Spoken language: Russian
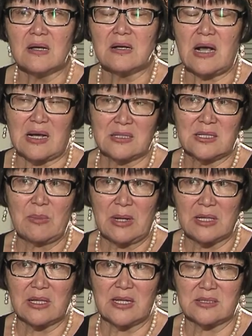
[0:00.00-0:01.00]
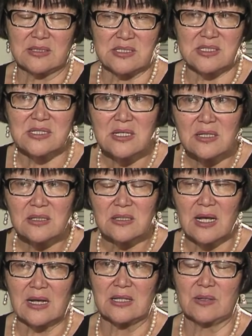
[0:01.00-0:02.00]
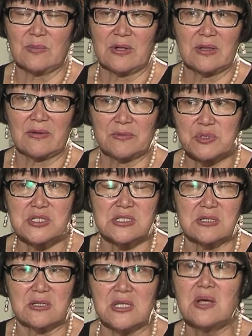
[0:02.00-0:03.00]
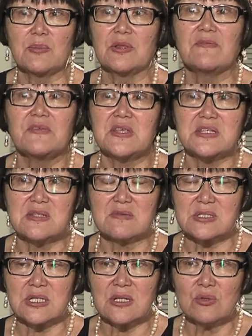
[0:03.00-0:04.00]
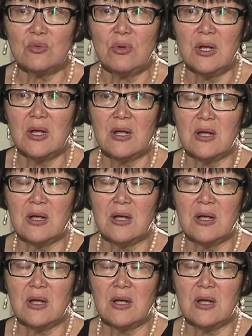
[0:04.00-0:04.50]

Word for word: Как она могла это сделать, как она могла вообще, если не было въезда в страну –